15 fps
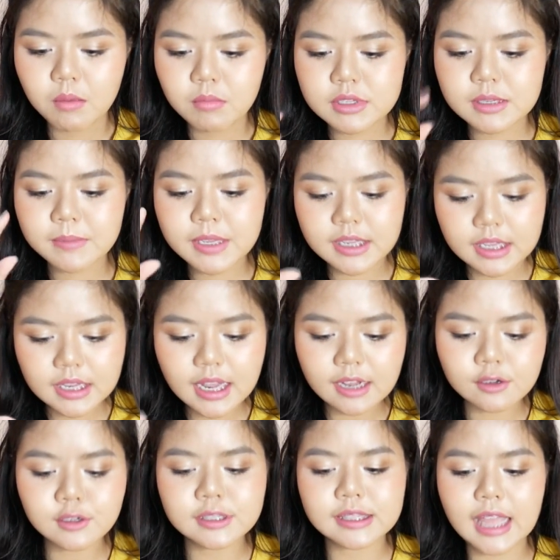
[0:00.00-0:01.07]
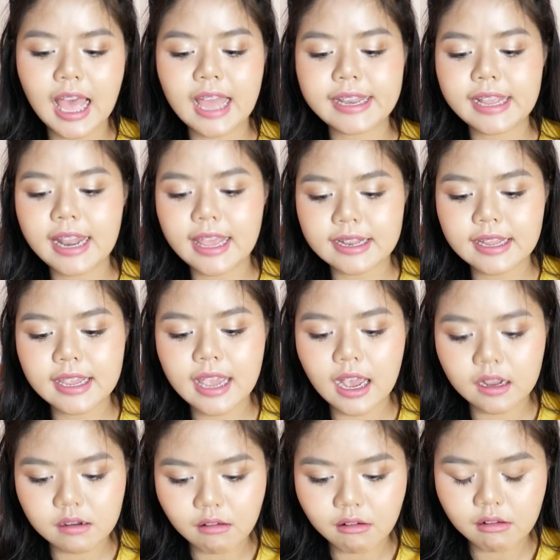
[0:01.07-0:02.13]
มันจะมีที่ดัดขนตาเนี่ยแหละที่อยา
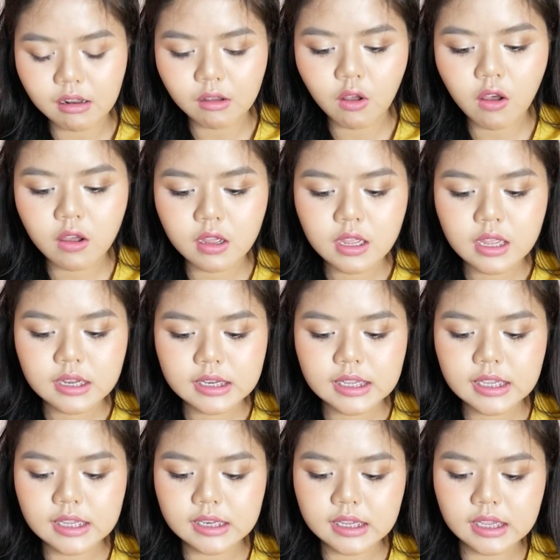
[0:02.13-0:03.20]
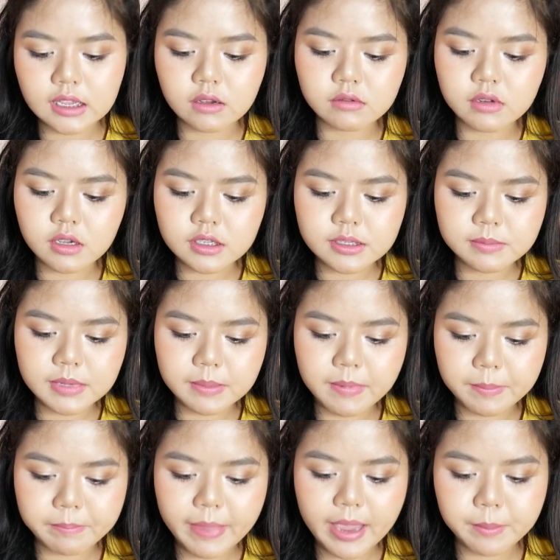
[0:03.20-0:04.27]
กลอง แล้วก็ที่เขียนคิ้ว แล้วก็จะมีแบ
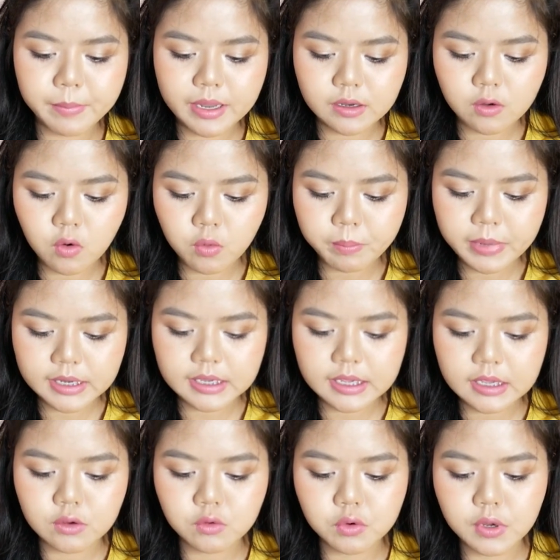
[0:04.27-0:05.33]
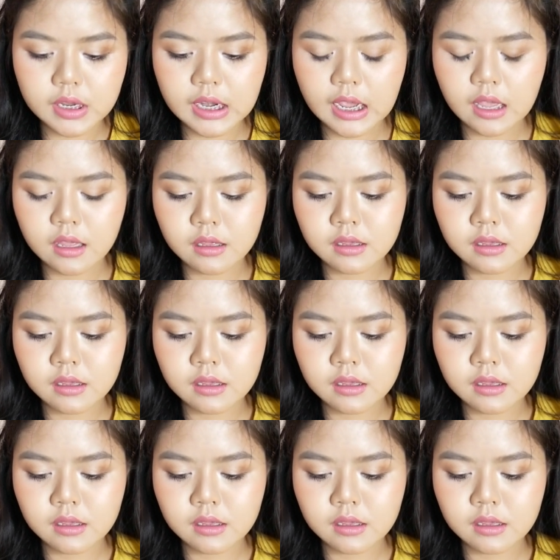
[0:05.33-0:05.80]
บแปรงปัดคงปัดคิ้วด้วยนะ